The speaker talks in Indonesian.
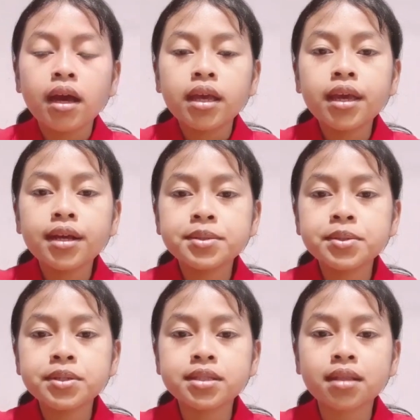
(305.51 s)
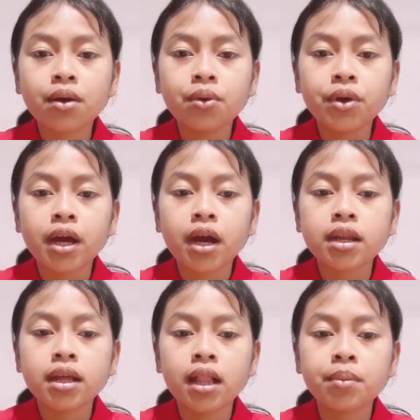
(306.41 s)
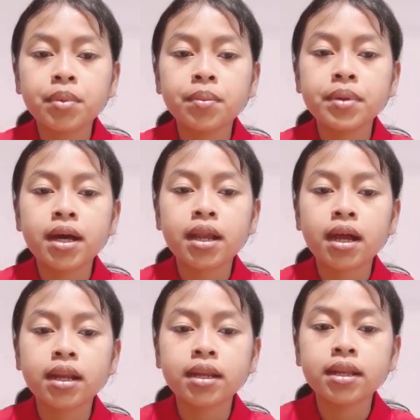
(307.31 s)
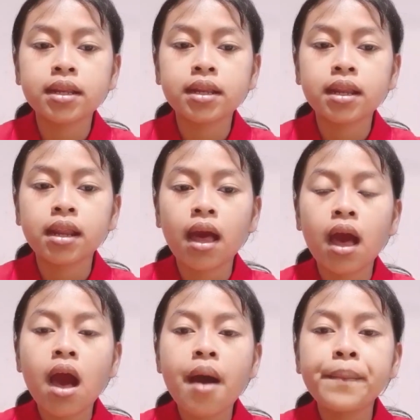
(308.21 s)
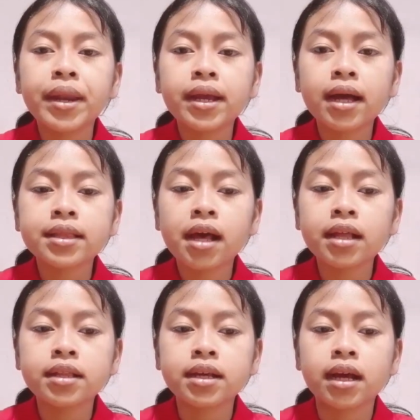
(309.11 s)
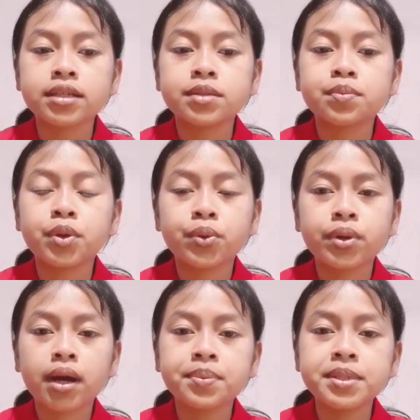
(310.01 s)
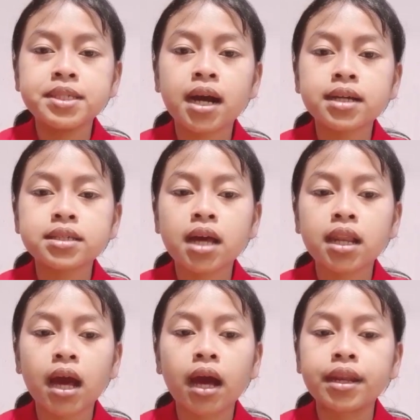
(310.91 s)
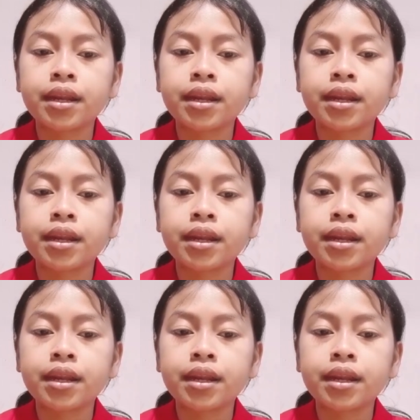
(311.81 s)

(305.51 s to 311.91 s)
Yesus tak goyah dalam kebenaran. Berkata tegas penuh kebijaksanaan.